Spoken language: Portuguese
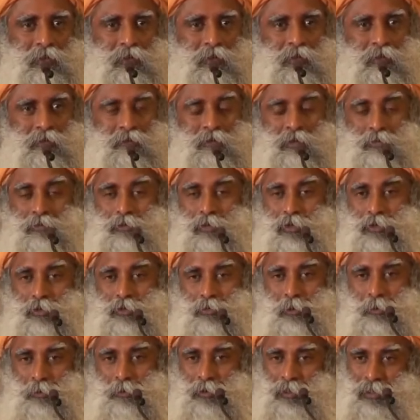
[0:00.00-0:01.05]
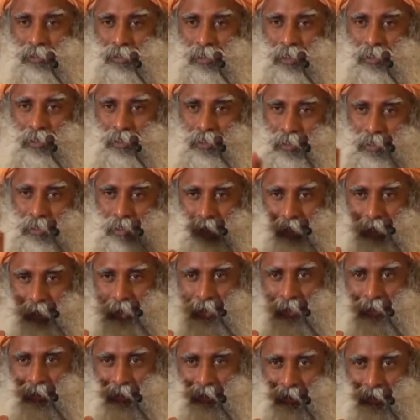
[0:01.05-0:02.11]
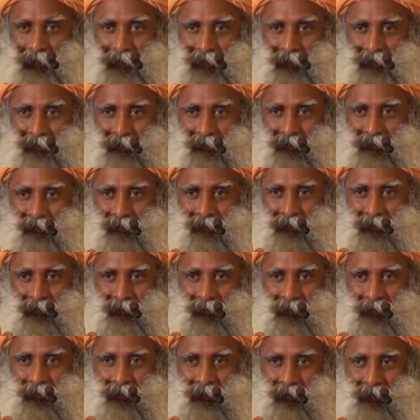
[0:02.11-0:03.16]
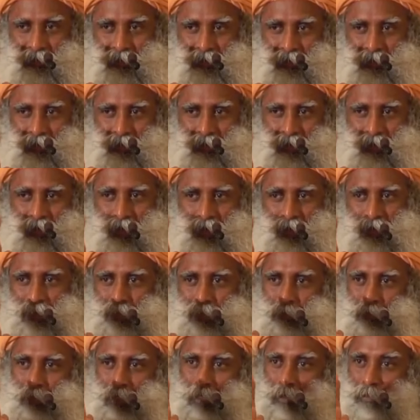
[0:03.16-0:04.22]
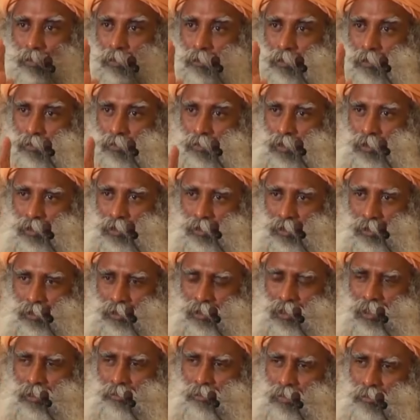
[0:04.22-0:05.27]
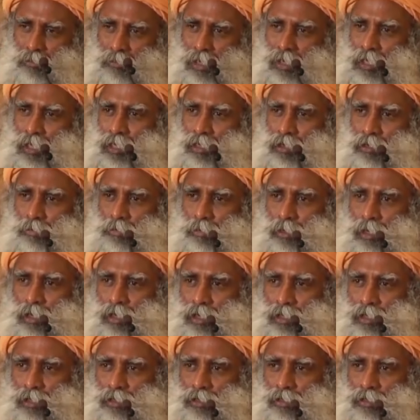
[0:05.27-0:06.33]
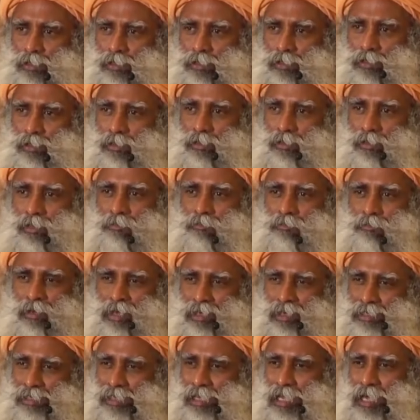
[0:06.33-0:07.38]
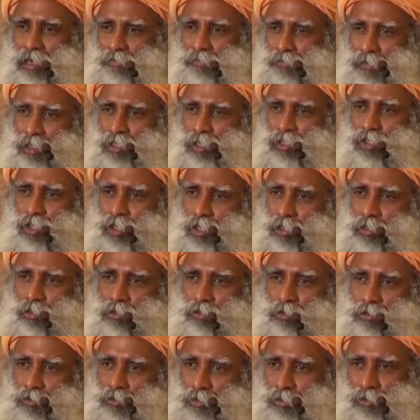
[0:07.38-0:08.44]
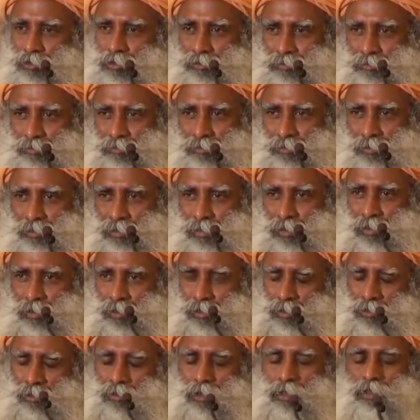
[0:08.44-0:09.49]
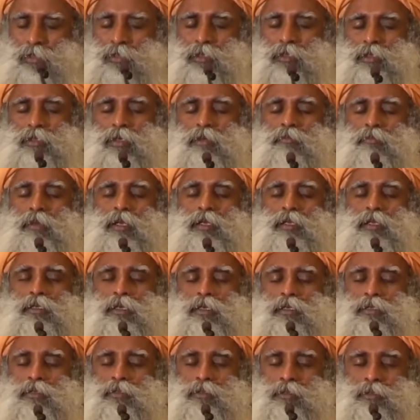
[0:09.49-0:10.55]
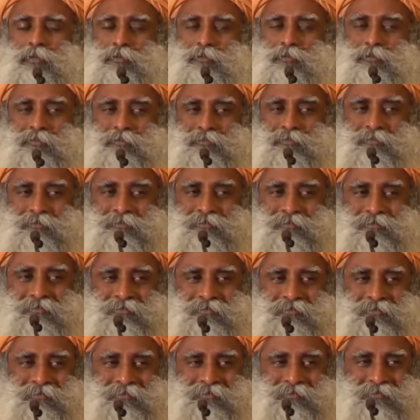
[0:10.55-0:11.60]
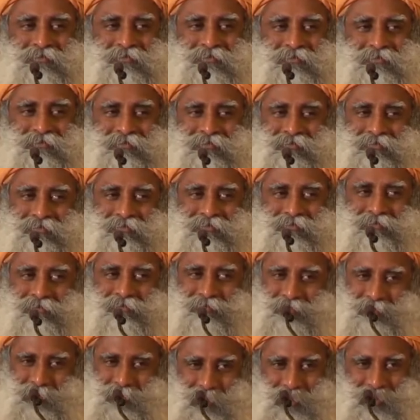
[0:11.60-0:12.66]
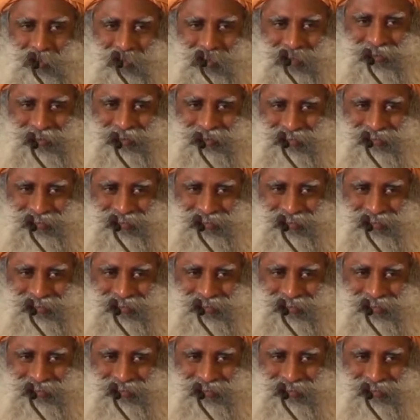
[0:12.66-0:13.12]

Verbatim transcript: Ele entrou na cabeça da maioria das pessoas e se tornou uma perversão, manter o dinheiro no bolso torna a vida fácil e boa? Você pode sentar e meditar? Sim.